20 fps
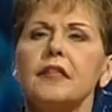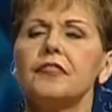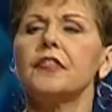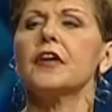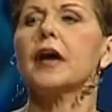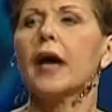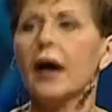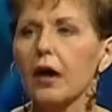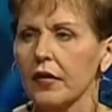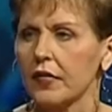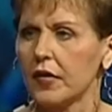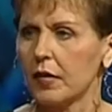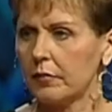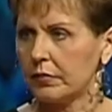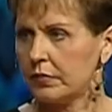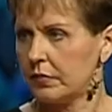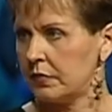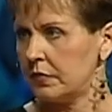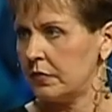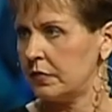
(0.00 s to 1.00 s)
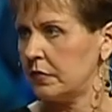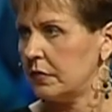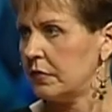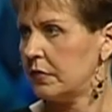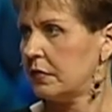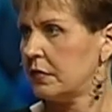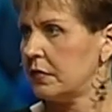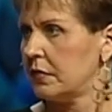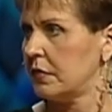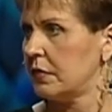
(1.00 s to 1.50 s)
से उसे उसमें से
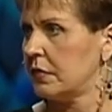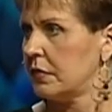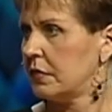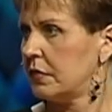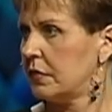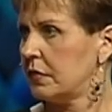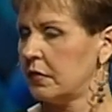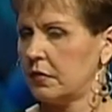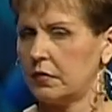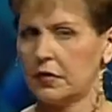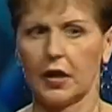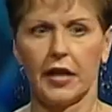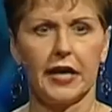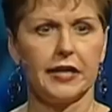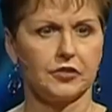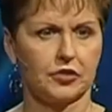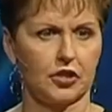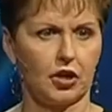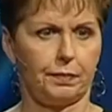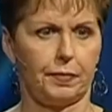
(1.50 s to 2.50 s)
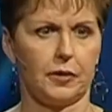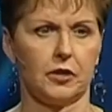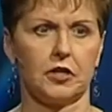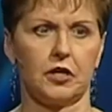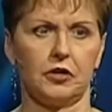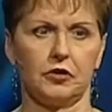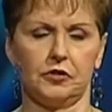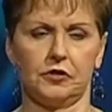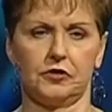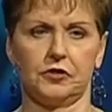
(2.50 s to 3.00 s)
कुछ नहीं मिला
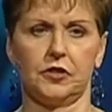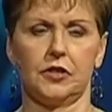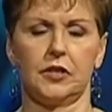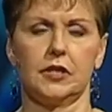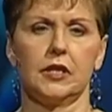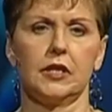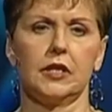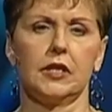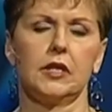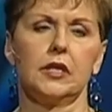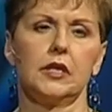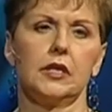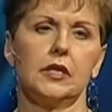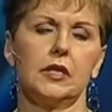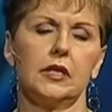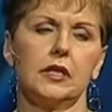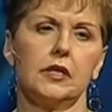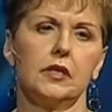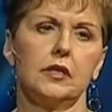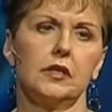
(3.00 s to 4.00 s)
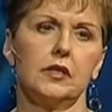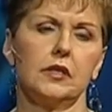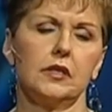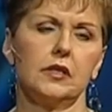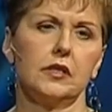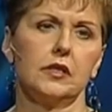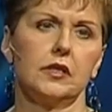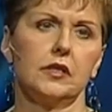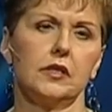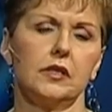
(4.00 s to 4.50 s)
तब उसने
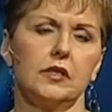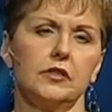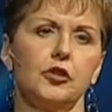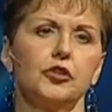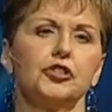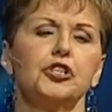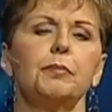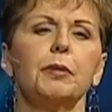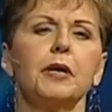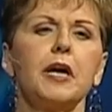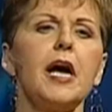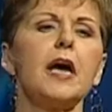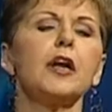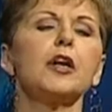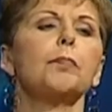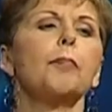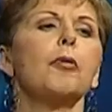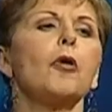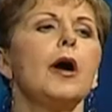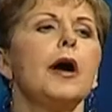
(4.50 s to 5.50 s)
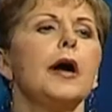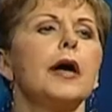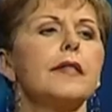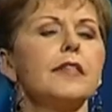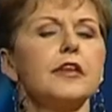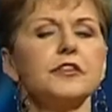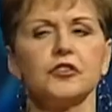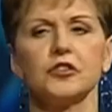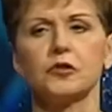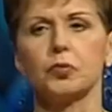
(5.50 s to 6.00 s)
दुआ में यह मांग लिया कि
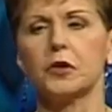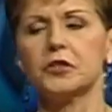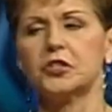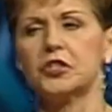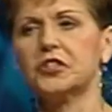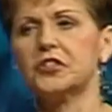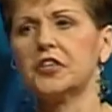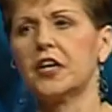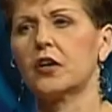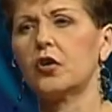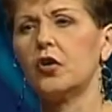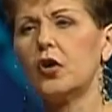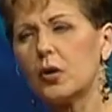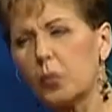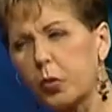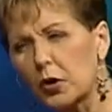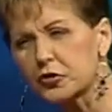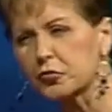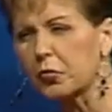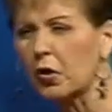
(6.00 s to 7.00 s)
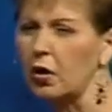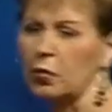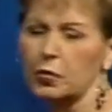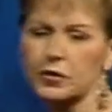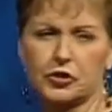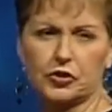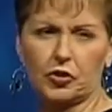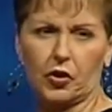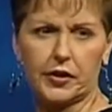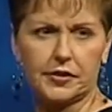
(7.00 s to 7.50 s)
खुदावन जॉयस को क्या हो
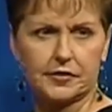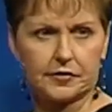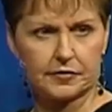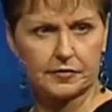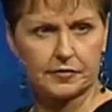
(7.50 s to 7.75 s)
गया है